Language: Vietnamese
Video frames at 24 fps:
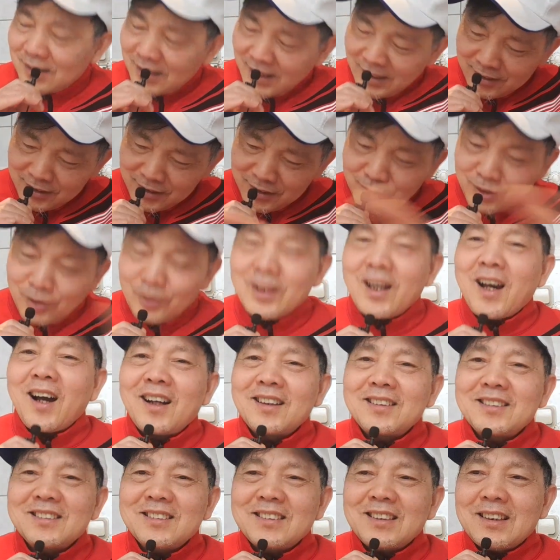nhà nước nuôi
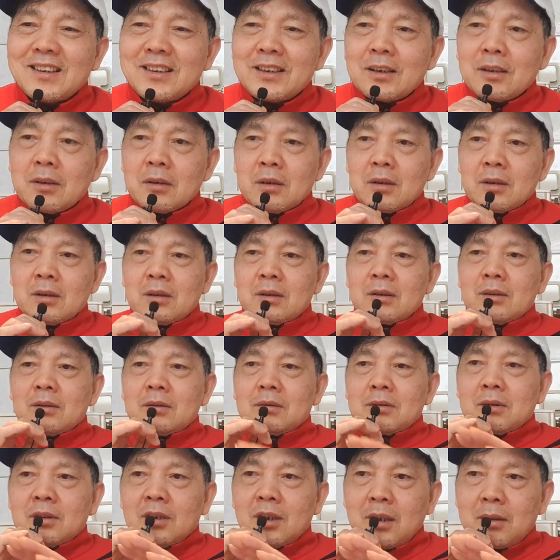hết
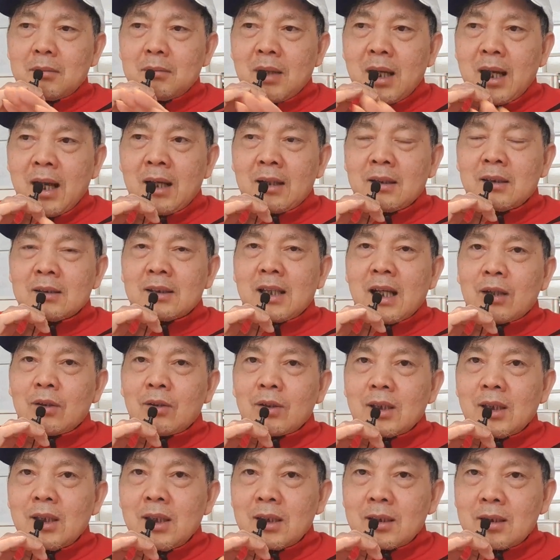nhưng mà người ta có
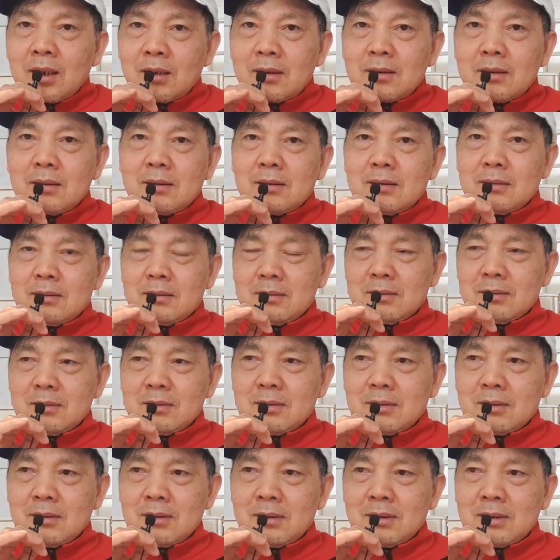cái ý thức
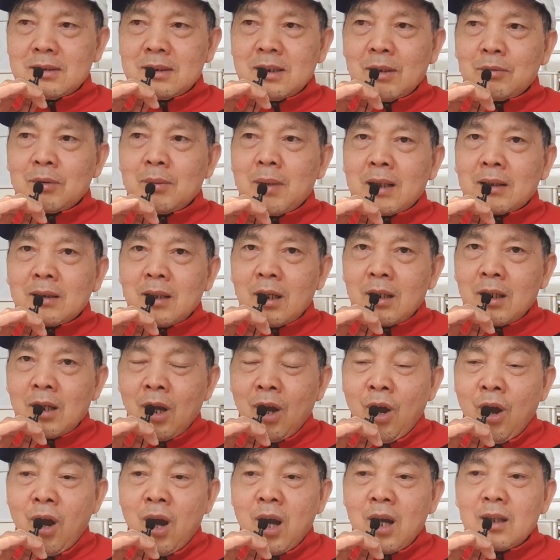trong cái bản thân
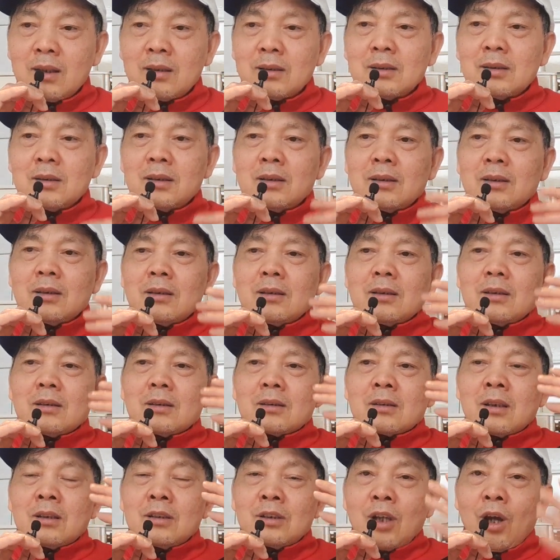họ
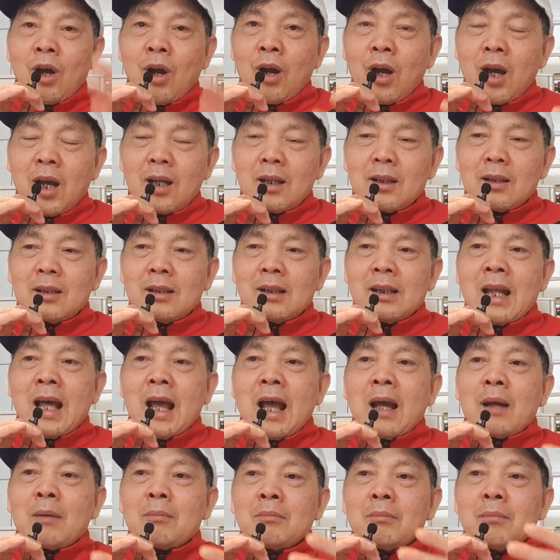từ nhỏ
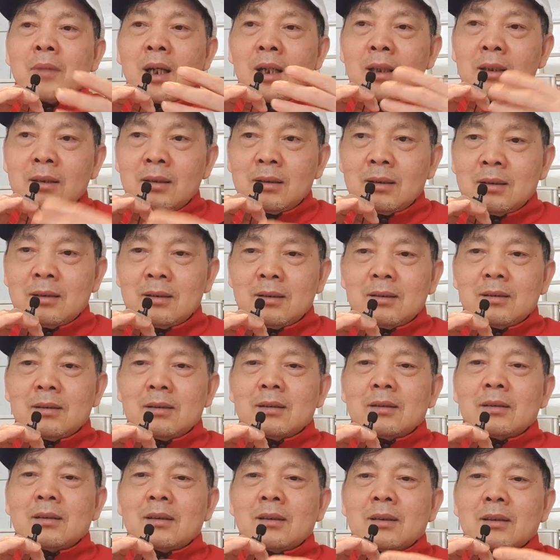là mình
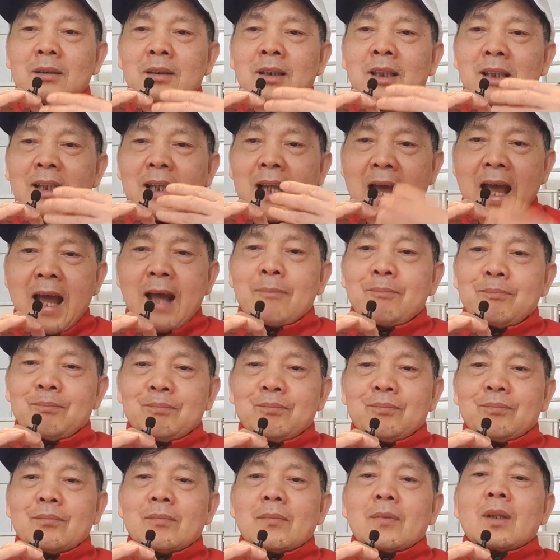đi làm
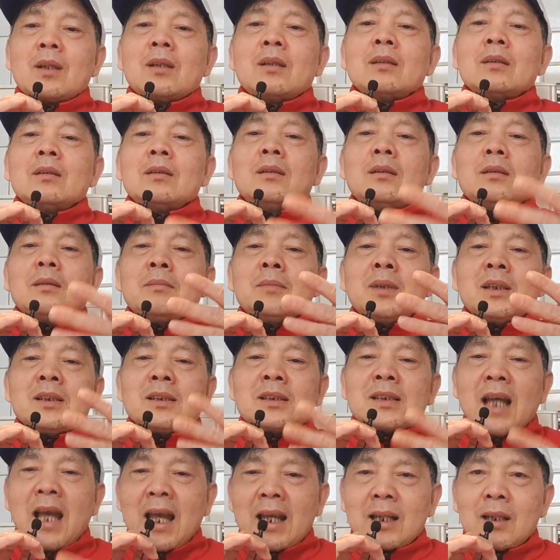mình
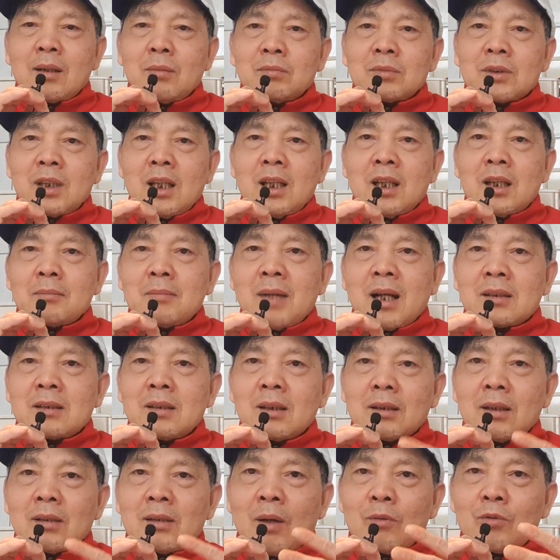xài cái đồng tiền bằng
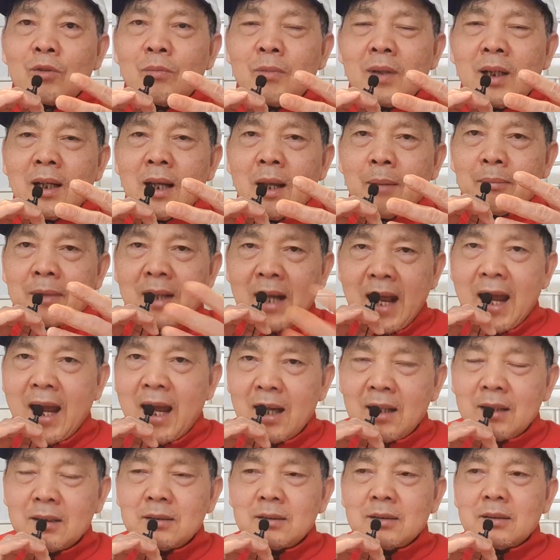sức lao động của mình làm
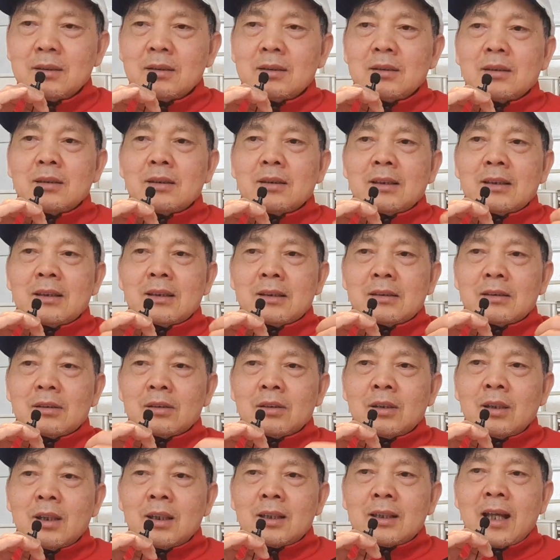ra
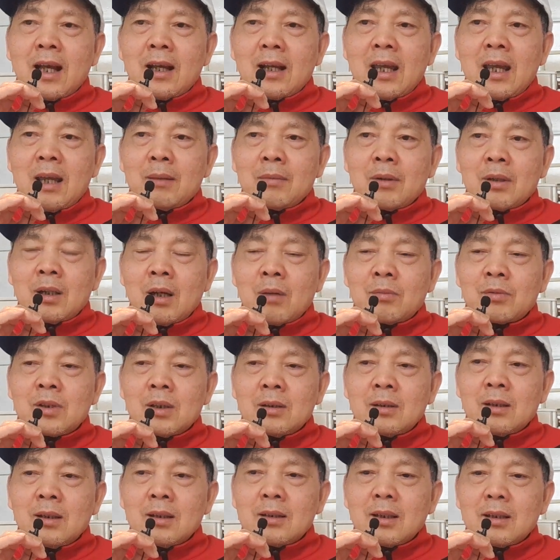cho nên các em học
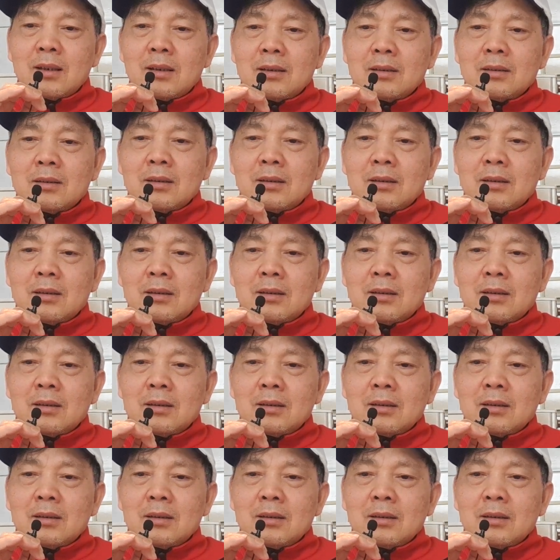sinh ở Đức á